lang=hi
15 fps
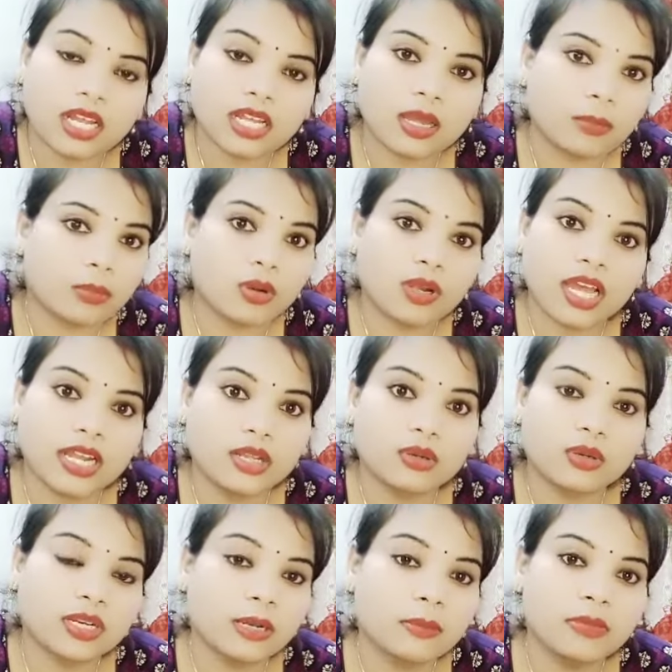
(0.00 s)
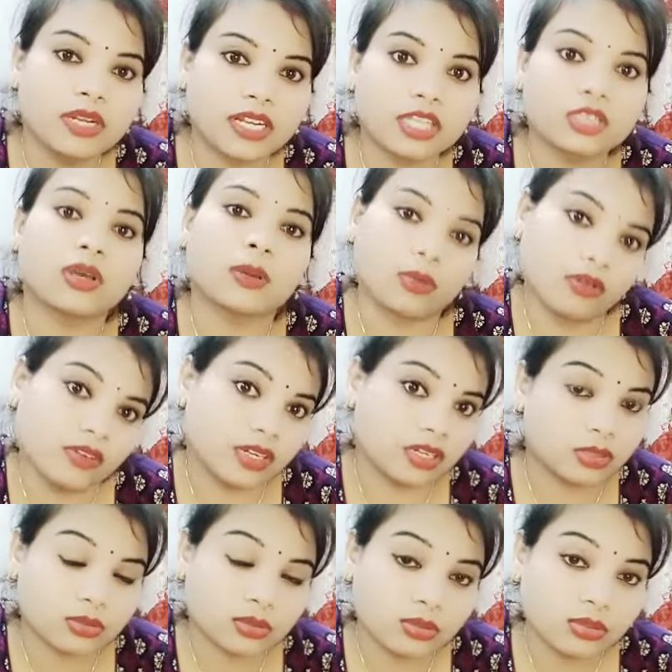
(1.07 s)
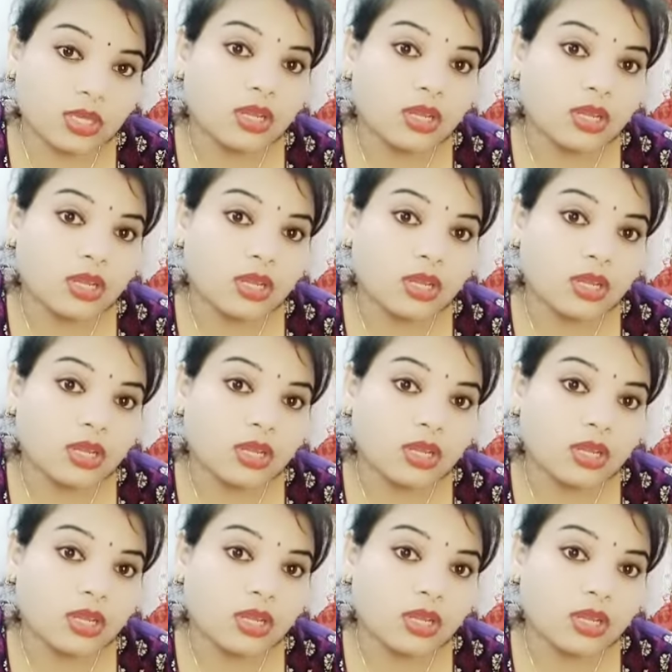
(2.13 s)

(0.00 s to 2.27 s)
आपको खाने को कम मिल रहा है तो आपको वेट लॉस तो